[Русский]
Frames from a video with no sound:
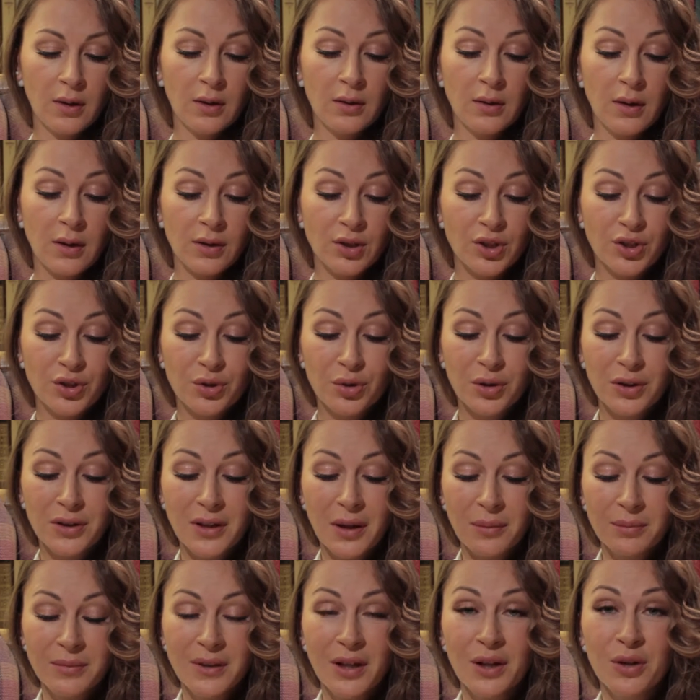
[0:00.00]
Да что
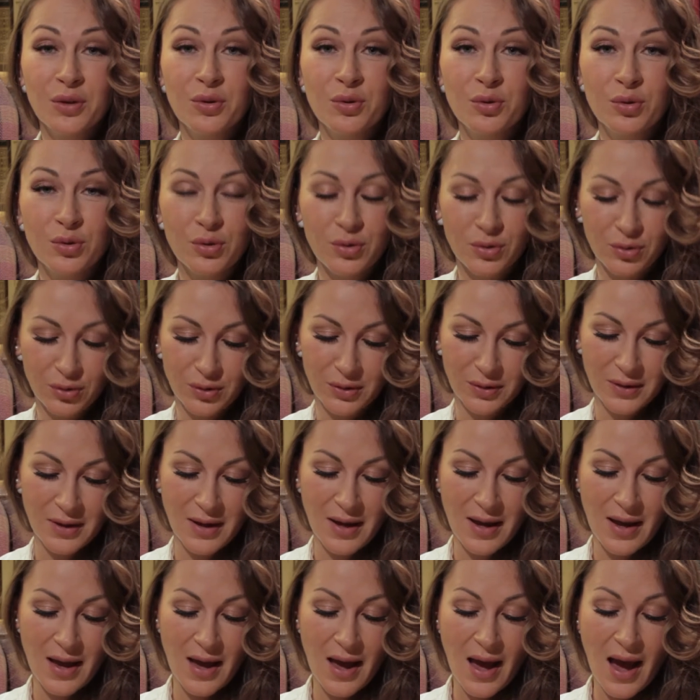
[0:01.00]
там толкуют?
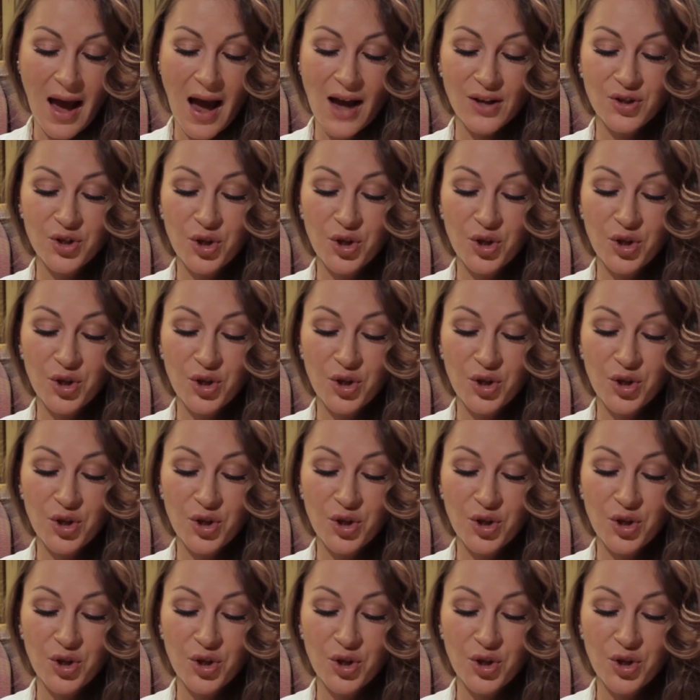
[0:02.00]
О